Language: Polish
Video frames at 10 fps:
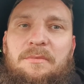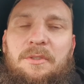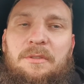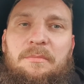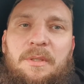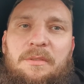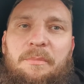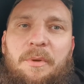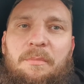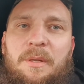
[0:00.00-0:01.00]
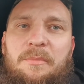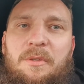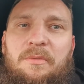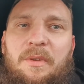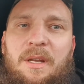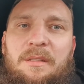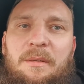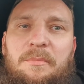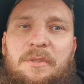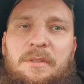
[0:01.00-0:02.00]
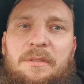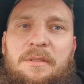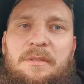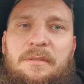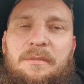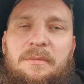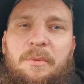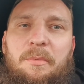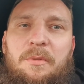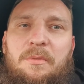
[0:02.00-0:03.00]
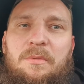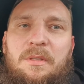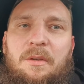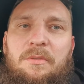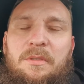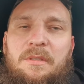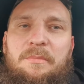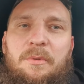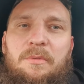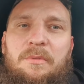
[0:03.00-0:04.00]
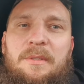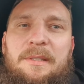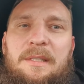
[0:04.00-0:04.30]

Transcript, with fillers: czy będzie problem z otwieraniem, czy z, po prostu zarośnie z brudu,